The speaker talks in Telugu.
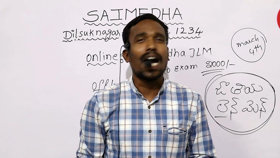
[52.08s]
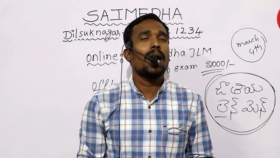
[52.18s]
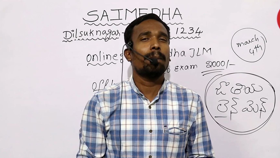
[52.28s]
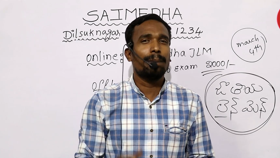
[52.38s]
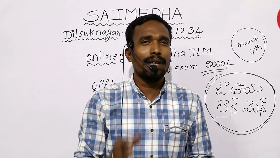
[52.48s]

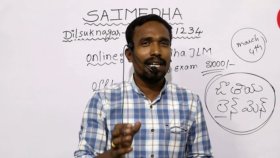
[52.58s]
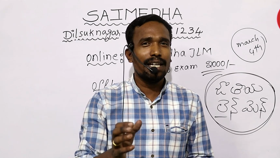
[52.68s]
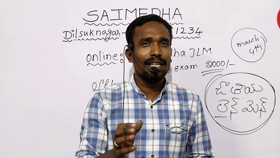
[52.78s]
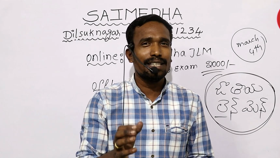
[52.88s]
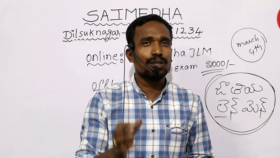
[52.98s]
హ్యాపీ
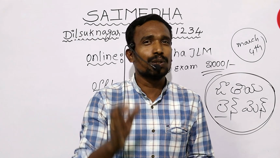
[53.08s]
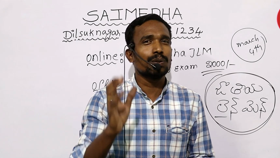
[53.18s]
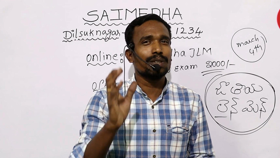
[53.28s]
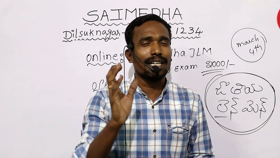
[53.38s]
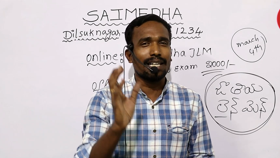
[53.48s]

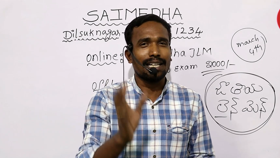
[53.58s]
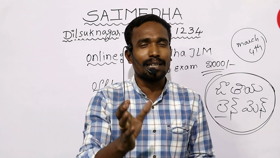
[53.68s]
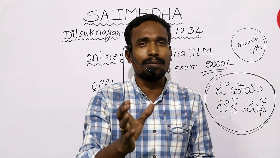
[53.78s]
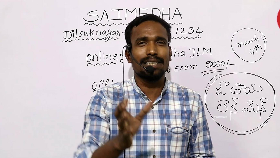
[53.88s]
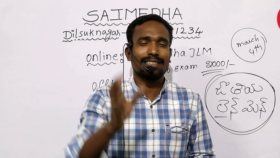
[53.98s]
జూనియర్
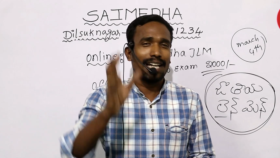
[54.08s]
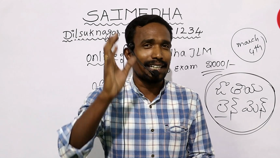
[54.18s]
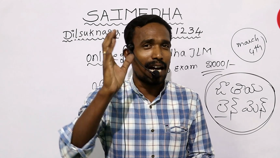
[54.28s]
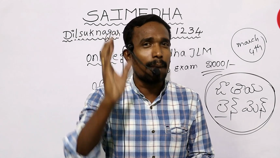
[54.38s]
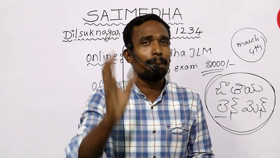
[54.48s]
లైన్మెన్స్
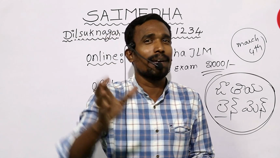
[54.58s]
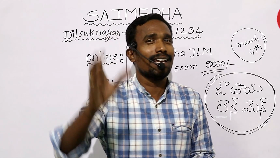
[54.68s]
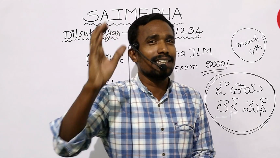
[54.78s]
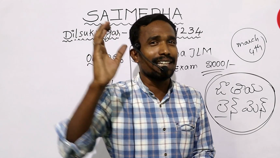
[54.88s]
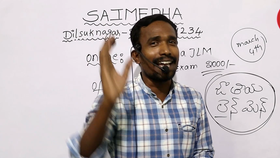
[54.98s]
అండ్
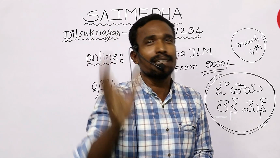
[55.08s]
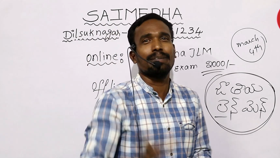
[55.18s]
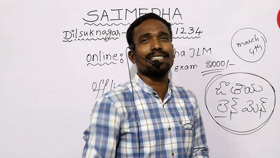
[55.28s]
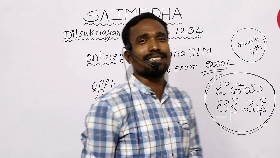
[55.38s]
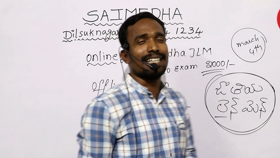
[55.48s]
హ్యాపీ
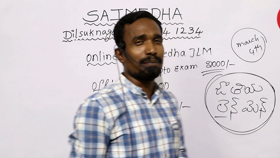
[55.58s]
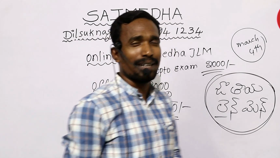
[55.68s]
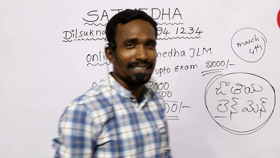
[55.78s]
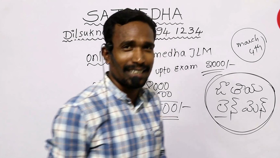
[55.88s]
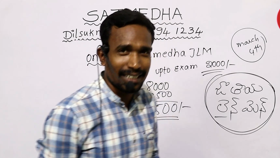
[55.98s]
లైన్మెన్స్ డే
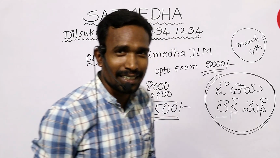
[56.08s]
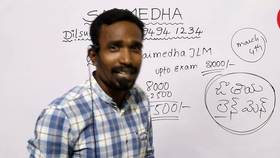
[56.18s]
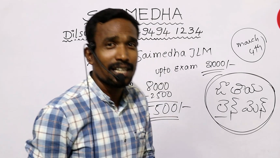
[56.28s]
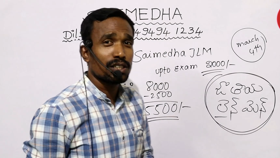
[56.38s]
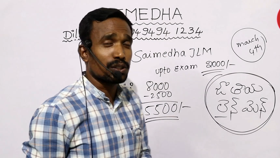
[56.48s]
మై డియర్
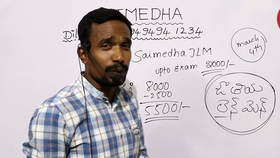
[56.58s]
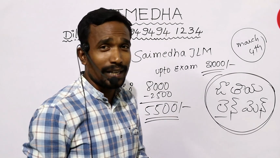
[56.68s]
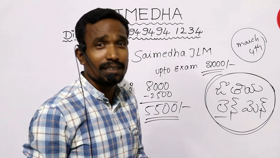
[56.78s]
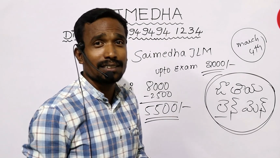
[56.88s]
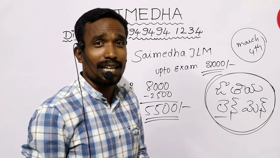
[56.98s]

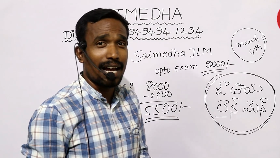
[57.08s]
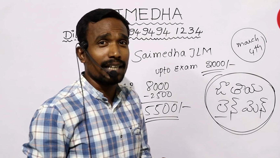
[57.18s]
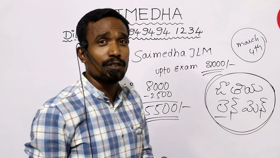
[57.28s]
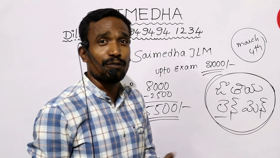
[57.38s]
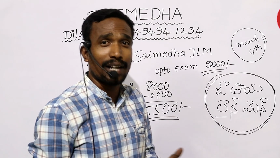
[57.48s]
స్టూడెంట్స్
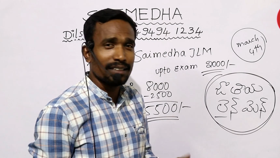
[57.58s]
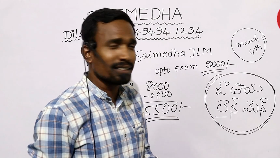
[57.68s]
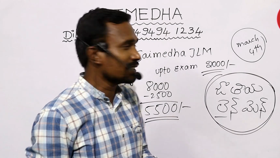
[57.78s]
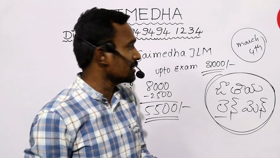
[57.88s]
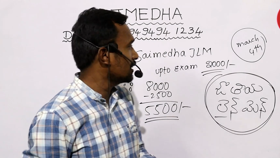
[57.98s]
అండ్ ఫ్రెండ్స్